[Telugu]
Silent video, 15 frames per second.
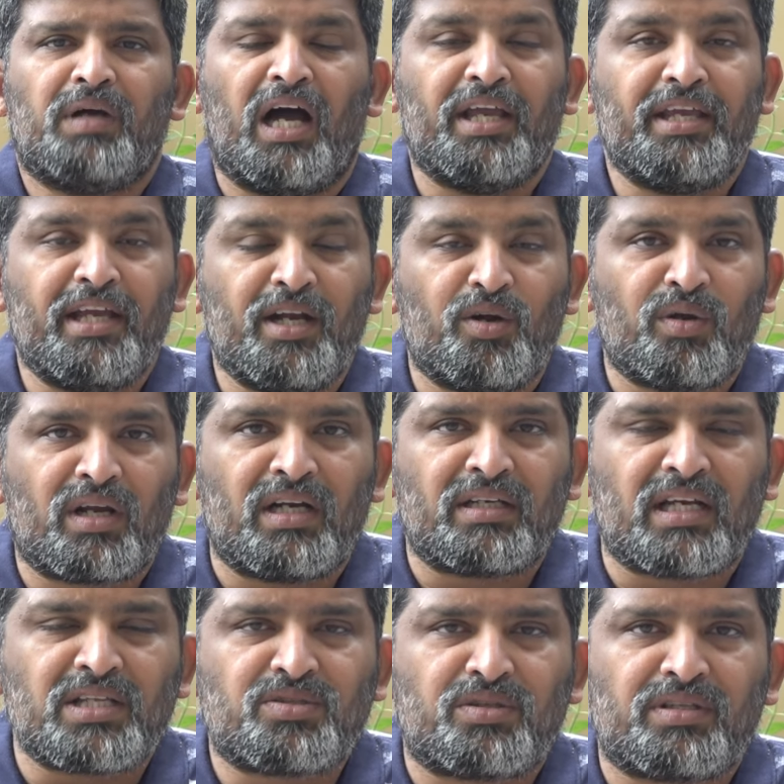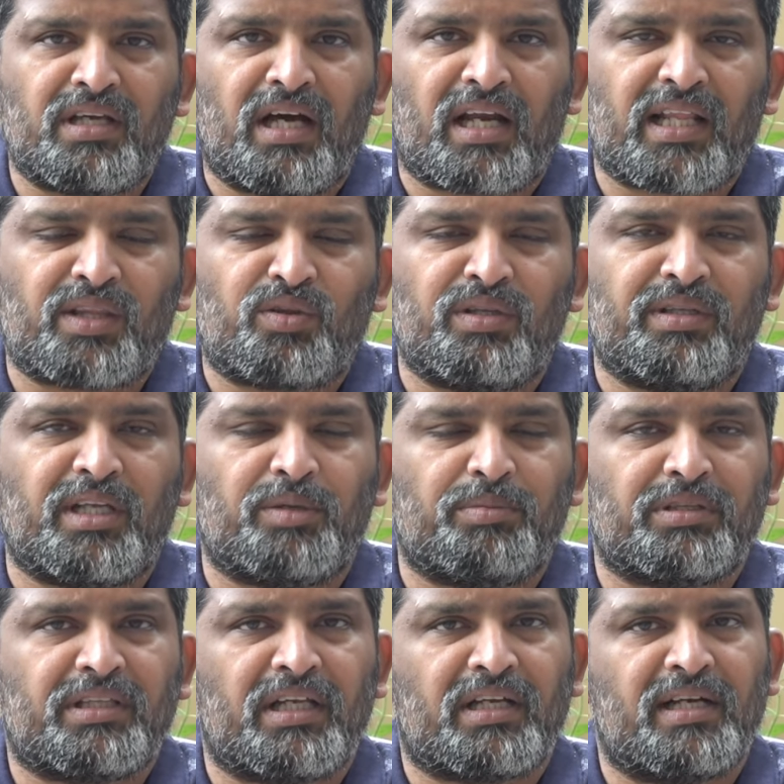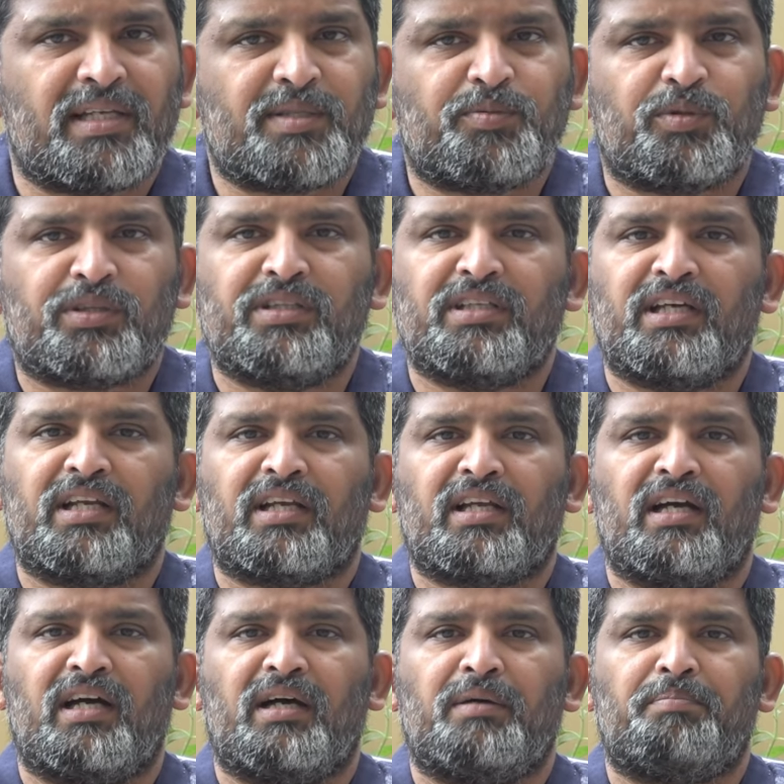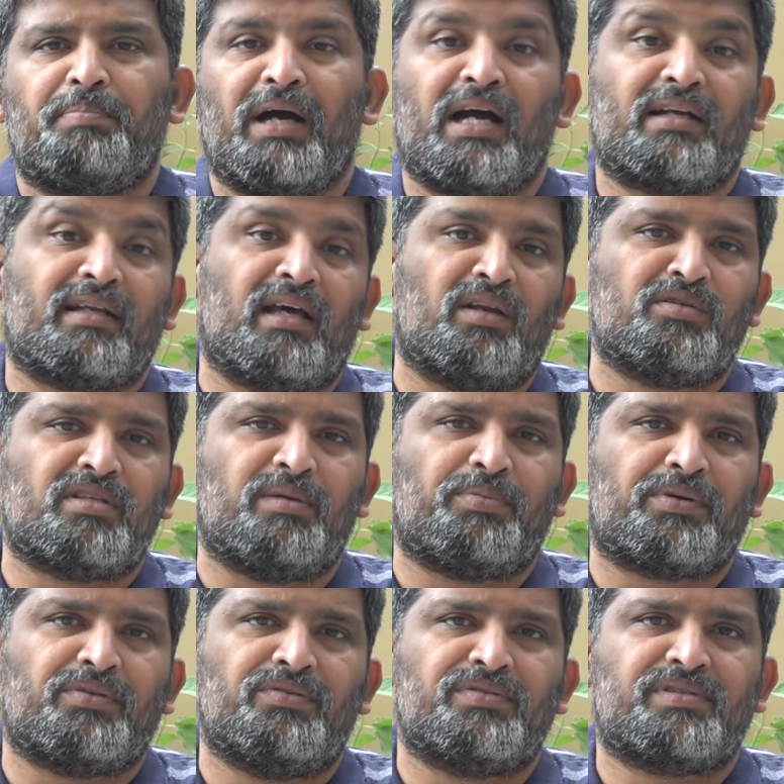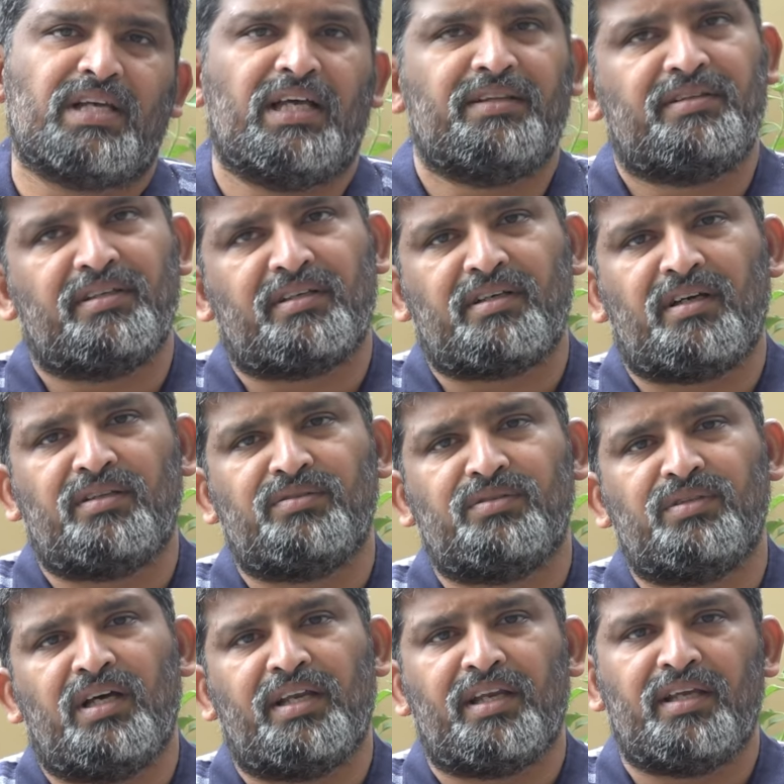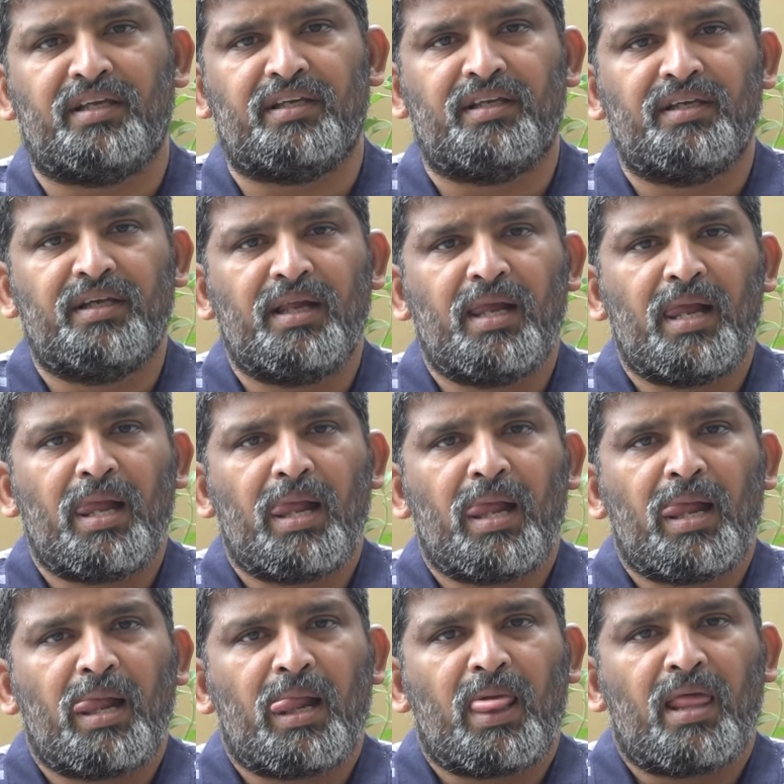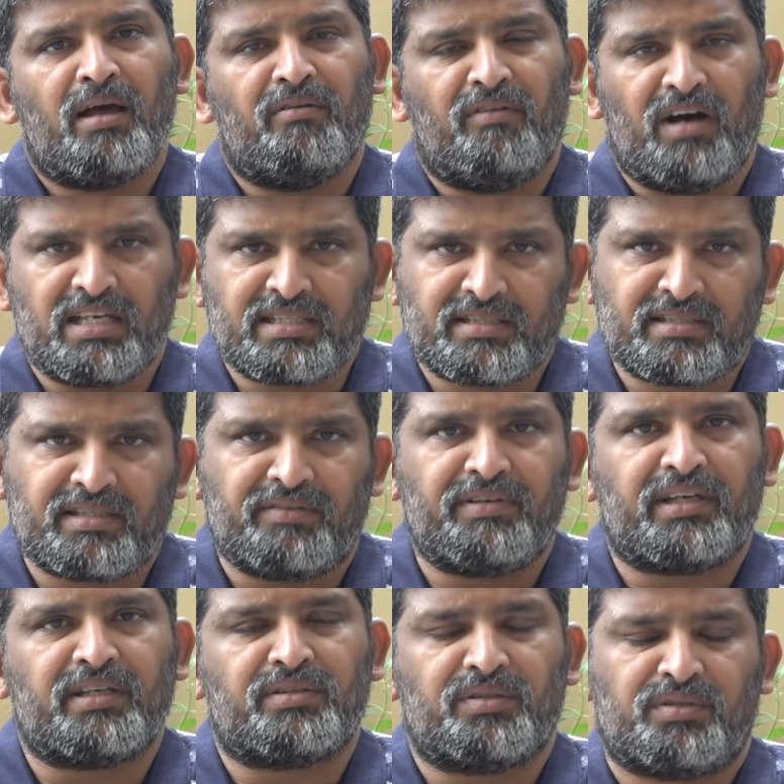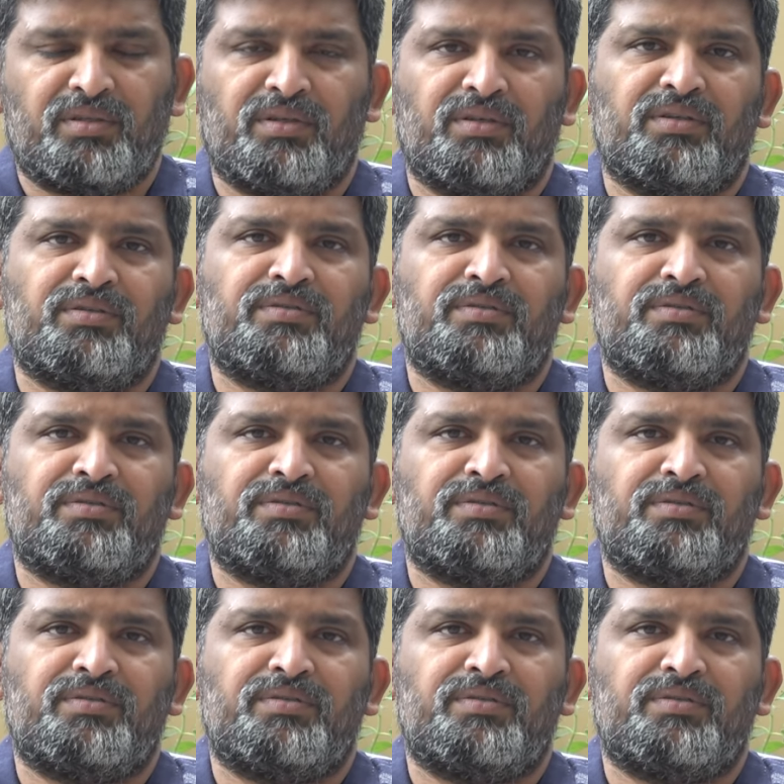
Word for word: ఆ ఏడు గంటల స్థుతిహారంతో దినమంతా గడిచిపోతుంది కనుక పాఠాలు చెప్పటం సాధ్యం కాదు అనే వాస్తవికతతో